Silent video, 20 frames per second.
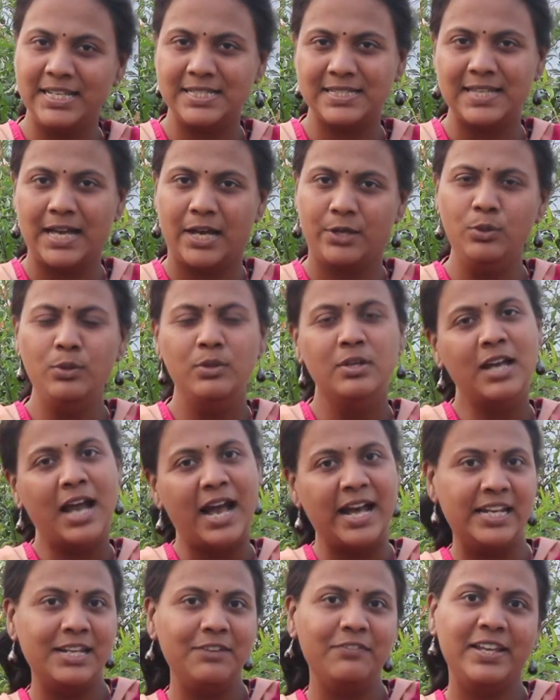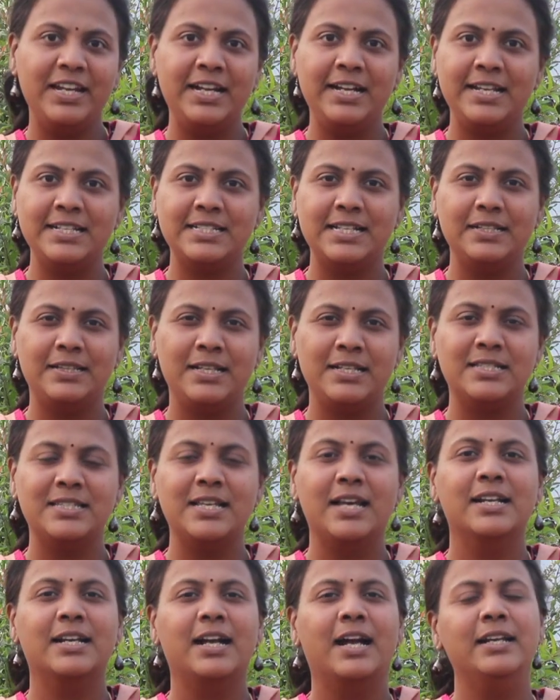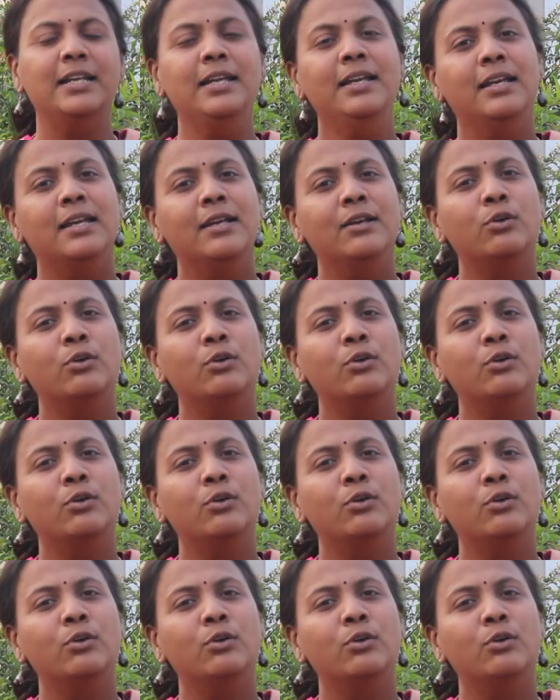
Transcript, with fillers: ఇస్తారు అన్ని వెరైటీస్ అయితే ఇస్తారు కానీ